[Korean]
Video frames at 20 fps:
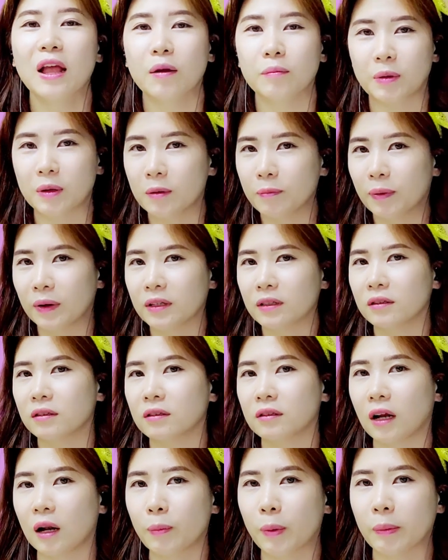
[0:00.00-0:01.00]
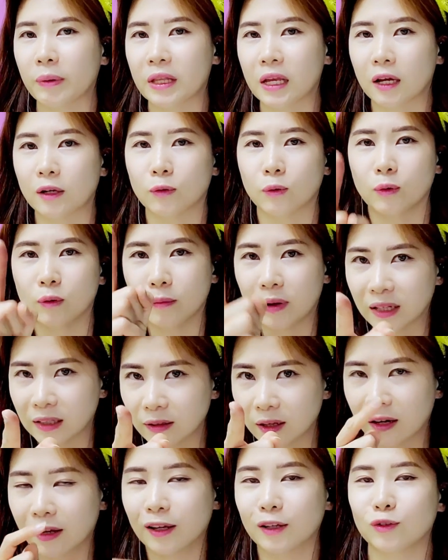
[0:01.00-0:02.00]
비비파닉스 알파벳 이야기도 많이
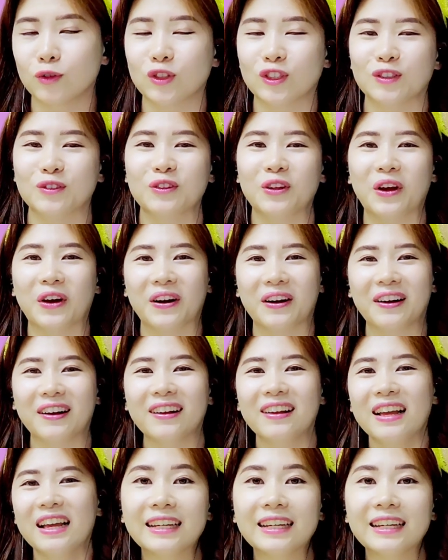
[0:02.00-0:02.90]
사랑해 주시고요.